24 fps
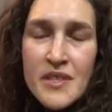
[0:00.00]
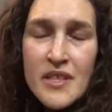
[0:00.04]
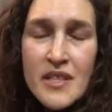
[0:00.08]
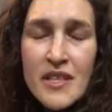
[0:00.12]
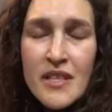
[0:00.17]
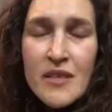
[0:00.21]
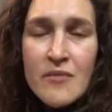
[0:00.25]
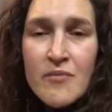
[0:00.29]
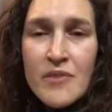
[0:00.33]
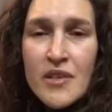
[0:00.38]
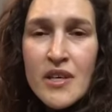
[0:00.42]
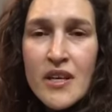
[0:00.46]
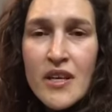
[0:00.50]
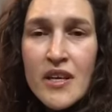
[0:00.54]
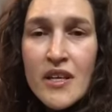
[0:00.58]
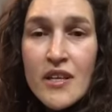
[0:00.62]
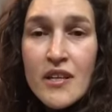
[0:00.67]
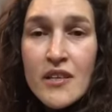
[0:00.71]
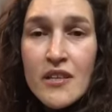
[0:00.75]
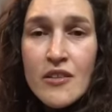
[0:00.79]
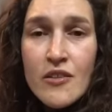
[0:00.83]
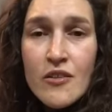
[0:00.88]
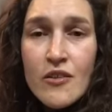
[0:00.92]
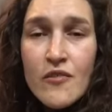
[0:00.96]
каким-то
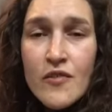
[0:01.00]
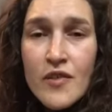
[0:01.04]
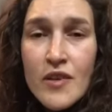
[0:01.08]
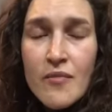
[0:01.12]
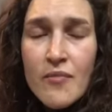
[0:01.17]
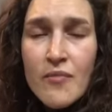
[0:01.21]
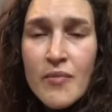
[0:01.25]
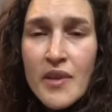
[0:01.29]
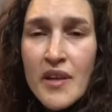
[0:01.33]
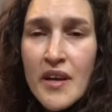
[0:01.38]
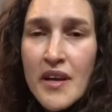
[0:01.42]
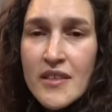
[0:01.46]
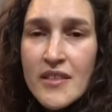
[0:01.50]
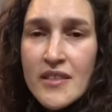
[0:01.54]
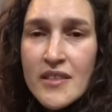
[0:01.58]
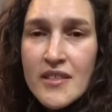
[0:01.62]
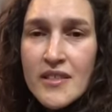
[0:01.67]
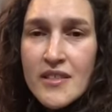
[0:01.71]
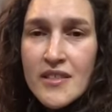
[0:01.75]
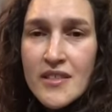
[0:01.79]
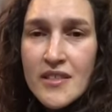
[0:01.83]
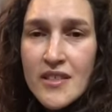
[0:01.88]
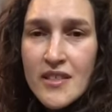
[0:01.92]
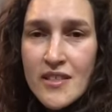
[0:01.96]
корректировкам плана на
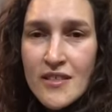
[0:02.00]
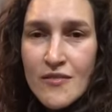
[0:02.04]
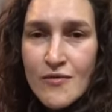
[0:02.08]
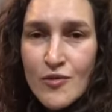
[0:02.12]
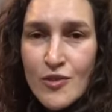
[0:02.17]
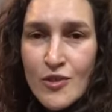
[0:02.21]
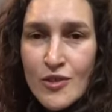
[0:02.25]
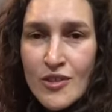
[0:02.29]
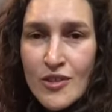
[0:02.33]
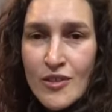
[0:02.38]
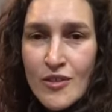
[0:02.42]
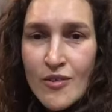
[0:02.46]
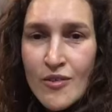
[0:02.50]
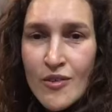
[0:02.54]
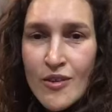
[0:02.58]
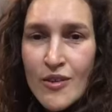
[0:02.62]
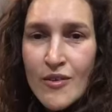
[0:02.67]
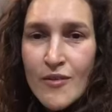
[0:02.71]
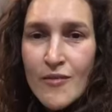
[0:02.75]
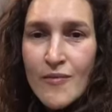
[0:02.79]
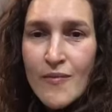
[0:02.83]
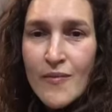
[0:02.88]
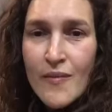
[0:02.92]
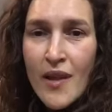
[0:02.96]
день и все такое.
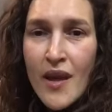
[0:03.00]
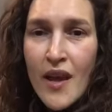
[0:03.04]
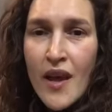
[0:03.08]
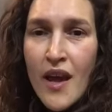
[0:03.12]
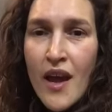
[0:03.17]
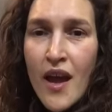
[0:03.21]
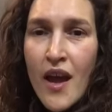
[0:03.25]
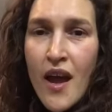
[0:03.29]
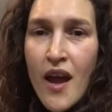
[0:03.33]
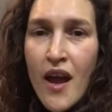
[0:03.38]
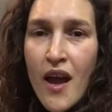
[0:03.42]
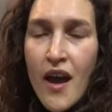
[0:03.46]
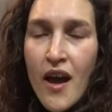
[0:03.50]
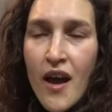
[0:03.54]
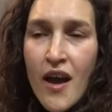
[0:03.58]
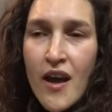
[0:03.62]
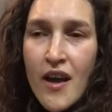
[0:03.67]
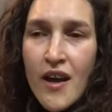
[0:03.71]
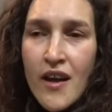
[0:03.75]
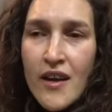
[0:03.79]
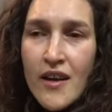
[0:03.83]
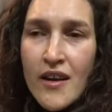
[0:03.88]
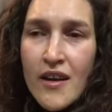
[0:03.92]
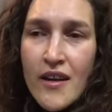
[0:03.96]

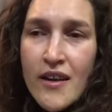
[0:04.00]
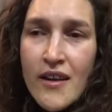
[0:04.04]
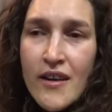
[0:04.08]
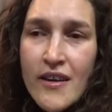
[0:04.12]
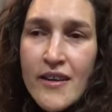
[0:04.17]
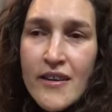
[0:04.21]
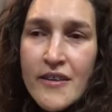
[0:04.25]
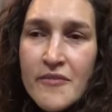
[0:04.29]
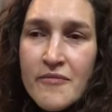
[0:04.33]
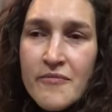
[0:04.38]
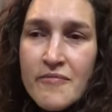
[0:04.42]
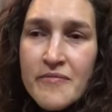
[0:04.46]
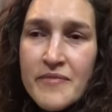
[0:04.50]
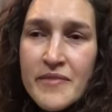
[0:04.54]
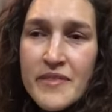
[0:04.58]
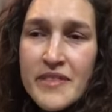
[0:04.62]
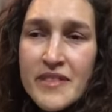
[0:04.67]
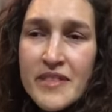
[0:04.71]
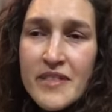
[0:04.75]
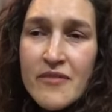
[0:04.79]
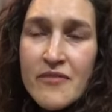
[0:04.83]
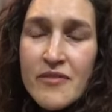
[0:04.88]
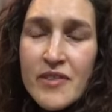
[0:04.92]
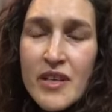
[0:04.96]
А,
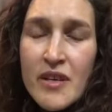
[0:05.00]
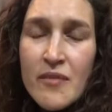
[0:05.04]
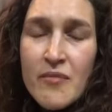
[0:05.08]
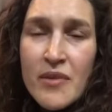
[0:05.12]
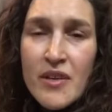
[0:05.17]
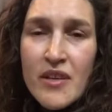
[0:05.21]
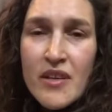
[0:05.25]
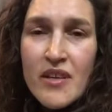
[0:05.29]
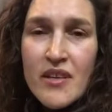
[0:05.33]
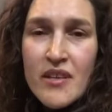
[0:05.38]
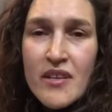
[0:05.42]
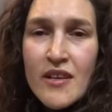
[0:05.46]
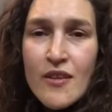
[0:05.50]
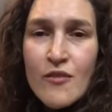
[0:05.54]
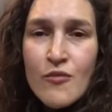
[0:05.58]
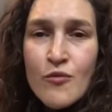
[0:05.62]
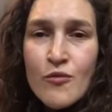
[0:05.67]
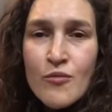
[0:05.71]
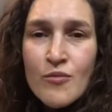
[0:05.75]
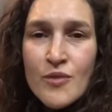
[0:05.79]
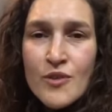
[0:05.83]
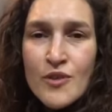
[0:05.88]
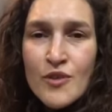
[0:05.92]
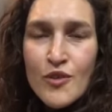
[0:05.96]
это время, когда
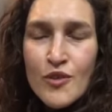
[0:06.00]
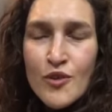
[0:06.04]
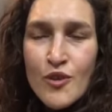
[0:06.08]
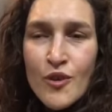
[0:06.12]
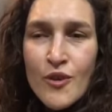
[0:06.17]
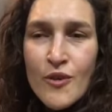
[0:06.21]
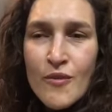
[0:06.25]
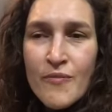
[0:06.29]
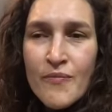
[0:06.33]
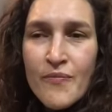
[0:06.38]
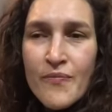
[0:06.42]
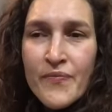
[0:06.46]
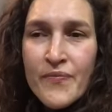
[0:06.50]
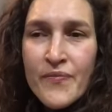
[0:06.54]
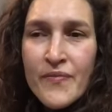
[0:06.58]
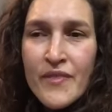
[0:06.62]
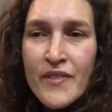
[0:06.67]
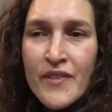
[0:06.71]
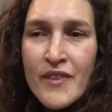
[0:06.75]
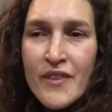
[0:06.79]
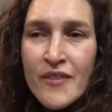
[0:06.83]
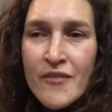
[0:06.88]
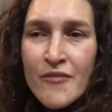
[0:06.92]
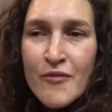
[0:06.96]
ум еще
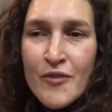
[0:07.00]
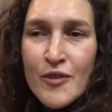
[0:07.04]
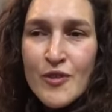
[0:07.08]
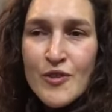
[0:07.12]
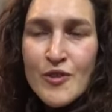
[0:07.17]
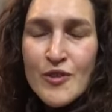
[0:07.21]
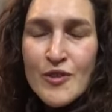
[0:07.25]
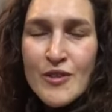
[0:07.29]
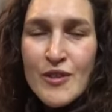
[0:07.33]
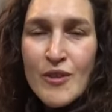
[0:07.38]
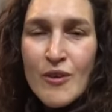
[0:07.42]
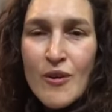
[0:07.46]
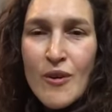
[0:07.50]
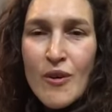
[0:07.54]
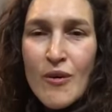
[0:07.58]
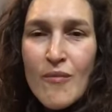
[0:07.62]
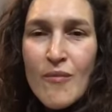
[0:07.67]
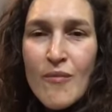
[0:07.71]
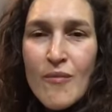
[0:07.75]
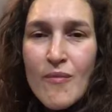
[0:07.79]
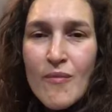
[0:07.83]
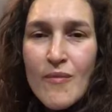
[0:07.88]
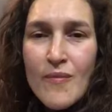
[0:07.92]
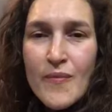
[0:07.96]
в очень таком
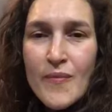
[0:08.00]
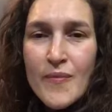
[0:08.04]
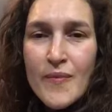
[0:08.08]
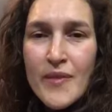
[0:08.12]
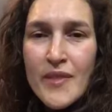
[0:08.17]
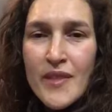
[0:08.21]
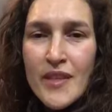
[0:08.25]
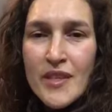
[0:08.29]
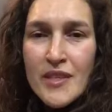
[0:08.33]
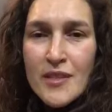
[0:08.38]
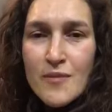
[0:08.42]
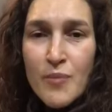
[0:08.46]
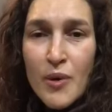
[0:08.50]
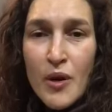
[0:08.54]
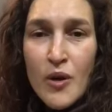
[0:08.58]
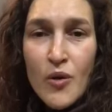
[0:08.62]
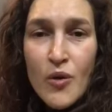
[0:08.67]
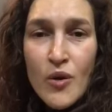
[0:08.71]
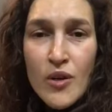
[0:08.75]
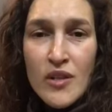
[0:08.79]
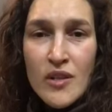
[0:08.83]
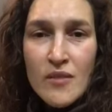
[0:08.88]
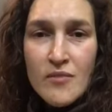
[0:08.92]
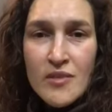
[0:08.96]

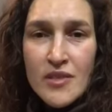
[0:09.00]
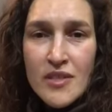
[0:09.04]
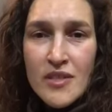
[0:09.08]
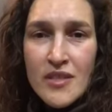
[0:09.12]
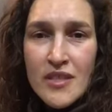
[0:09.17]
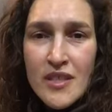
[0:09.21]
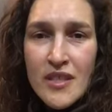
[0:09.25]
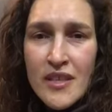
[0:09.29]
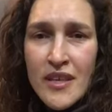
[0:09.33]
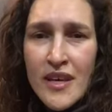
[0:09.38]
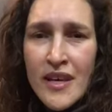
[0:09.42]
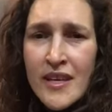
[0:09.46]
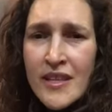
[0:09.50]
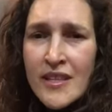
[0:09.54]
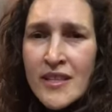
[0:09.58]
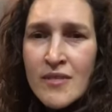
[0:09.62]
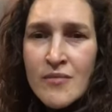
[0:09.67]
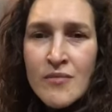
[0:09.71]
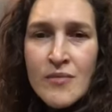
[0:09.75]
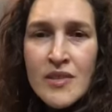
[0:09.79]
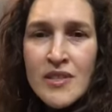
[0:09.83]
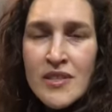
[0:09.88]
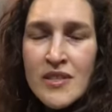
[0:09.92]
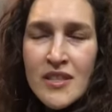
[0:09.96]
спокойном состоянии,
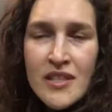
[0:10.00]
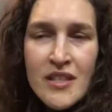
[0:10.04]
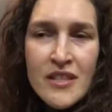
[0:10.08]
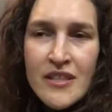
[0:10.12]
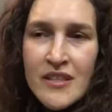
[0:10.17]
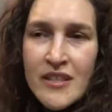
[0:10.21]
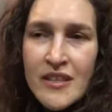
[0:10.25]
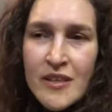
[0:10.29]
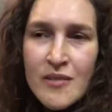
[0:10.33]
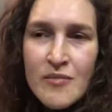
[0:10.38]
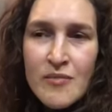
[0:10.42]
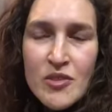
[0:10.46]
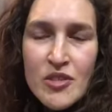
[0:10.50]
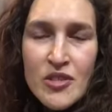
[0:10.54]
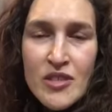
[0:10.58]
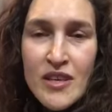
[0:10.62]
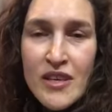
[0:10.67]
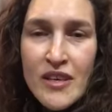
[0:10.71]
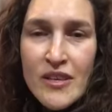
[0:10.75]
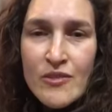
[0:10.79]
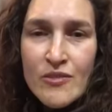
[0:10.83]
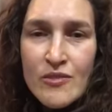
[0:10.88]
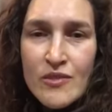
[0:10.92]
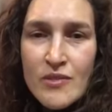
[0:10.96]
мысли не
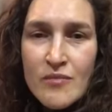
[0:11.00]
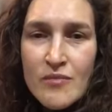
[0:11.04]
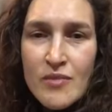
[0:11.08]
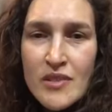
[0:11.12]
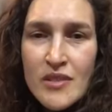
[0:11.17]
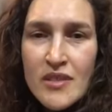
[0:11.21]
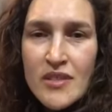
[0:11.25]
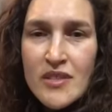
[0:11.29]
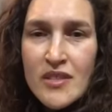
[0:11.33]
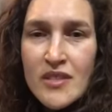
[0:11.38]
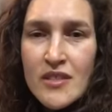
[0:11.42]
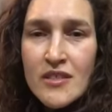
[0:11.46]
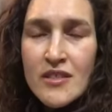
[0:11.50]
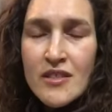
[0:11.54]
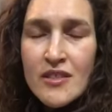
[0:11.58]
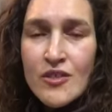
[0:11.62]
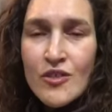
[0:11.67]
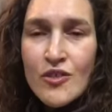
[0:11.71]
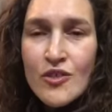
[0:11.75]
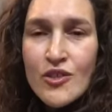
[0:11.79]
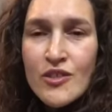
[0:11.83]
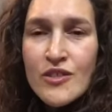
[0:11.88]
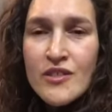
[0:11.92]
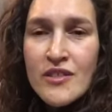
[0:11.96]
мешают тебе
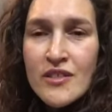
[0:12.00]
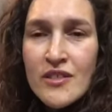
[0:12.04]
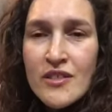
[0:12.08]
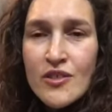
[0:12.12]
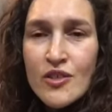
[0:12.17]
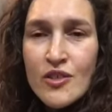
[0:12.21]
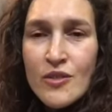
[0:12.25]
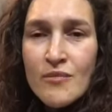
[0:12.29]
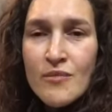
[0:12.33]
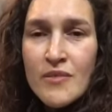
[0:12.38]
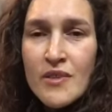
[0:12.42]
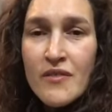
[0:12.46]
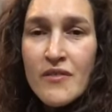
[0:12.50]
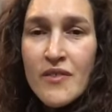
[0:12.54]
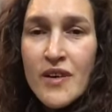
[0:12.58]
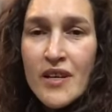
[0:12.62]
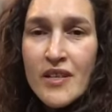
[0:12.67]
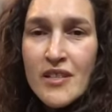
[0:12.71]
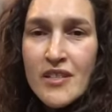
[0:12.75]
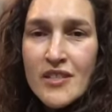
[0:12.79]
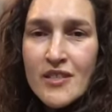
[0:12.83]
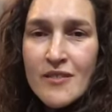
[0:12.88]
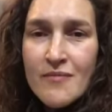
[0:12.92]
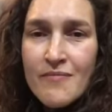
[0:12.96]
сосредоточиться на чем-то
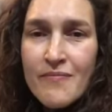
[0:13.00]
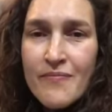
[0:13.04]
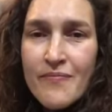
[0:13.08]
важном.